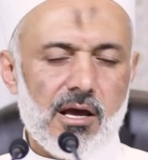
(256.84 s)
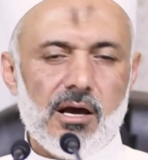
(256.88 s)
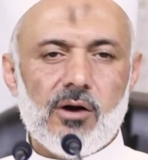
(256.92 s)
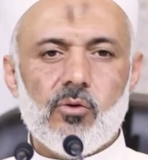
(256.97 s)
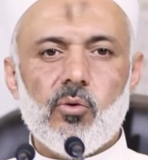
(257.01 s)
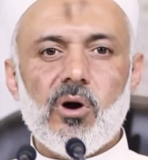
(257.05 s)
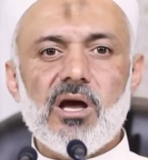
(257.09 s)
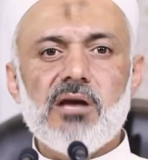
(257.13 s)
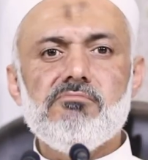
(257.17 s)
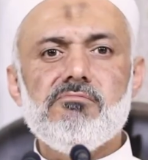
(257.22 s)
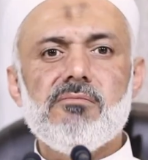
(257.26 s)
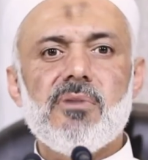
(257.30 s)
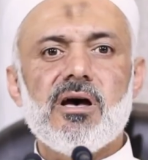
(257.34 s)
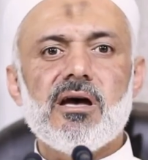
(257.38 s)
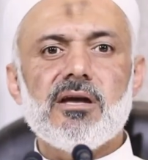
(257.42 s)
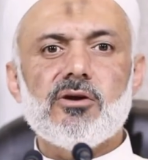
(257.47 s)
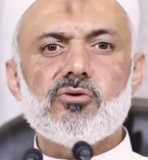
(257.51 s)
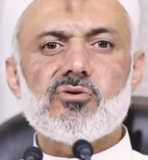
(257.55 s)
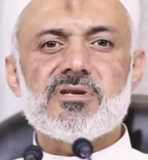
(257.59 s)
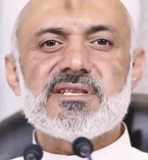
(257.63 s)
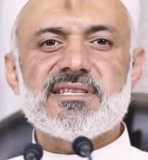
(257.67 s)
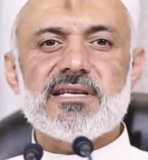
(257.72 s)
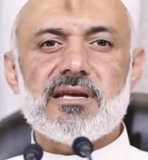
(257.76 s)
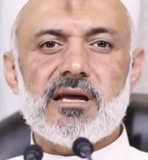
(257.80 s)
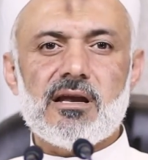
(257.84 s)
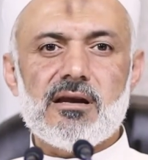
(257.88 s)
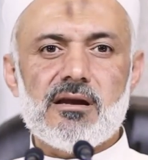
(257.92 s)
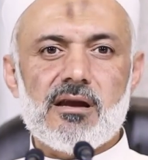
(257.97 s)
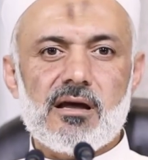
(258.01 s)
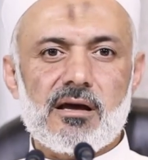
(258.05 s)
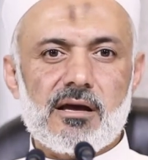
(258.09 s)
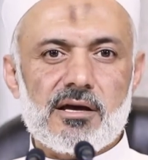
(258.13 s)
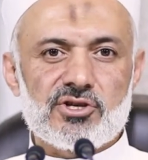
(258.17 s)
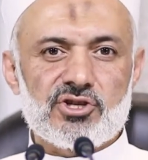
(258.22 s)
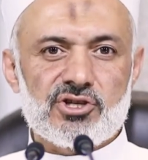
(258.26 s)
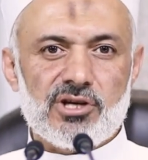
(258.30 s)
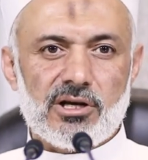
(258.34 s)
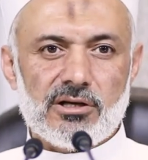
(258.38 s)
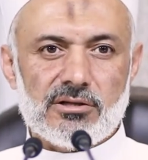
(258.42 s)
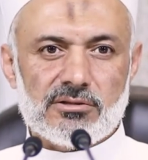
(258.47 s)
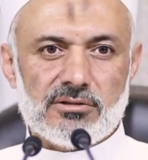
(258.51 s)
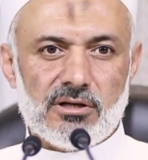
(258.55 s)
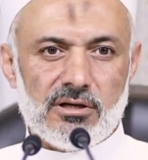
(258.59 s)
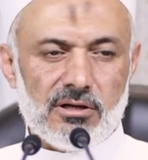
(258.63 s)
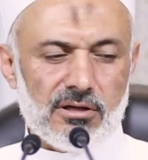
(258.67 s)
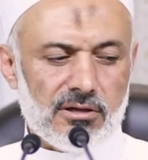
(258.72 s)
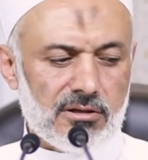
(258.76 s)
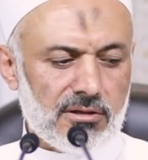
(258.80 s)
وإما ينسينك
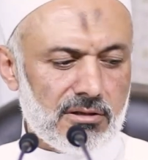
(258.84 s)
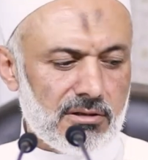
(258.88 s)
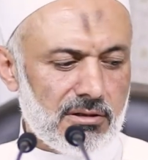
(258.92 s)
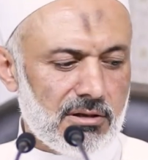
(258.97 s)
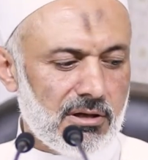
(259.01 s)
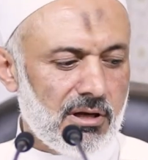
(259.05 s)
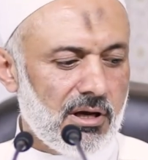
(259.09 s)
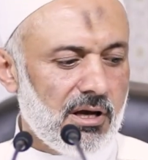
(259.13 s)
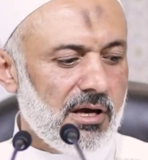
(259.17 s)
الشيطان